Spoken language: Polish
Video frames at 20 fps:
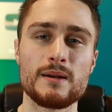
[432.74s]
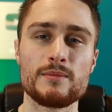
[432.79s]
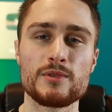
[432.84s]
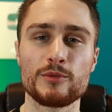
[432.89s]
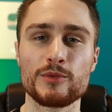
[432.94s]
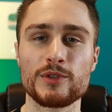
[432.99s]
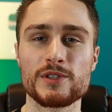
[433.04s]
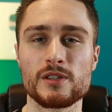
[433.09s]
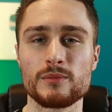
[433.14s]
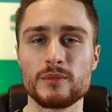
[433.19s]
sam
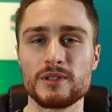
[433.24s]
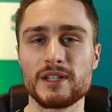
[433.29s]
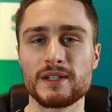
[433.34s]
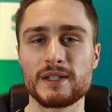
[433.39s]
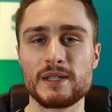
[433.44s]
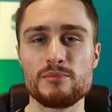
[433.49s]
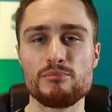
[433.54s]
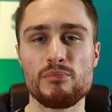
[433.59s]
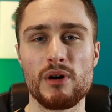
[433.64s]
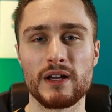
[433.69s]
robię sobie
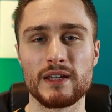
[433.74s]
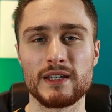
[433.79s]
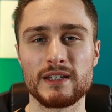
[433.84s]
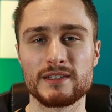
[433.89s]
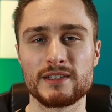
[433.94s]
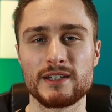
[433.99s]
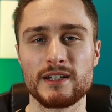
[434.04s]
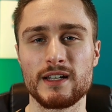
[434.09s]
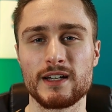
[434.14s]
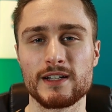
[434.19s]
taki
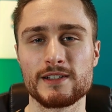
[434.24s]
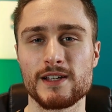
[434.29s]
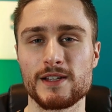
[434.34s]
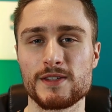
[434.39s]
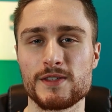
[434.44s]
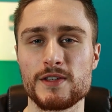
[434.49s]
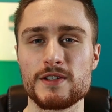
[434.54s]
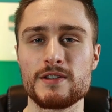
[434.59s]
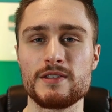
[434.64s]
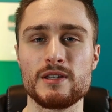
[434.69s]
pakiet
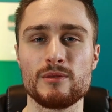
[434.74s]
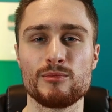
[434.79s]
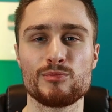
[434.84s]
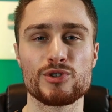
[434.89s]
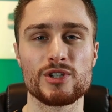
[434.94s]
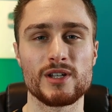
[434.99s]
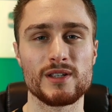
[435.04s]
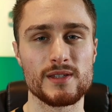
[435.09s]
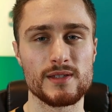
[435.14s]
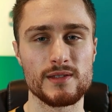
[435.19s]
relaksacyjny
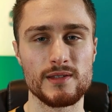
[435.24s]
przed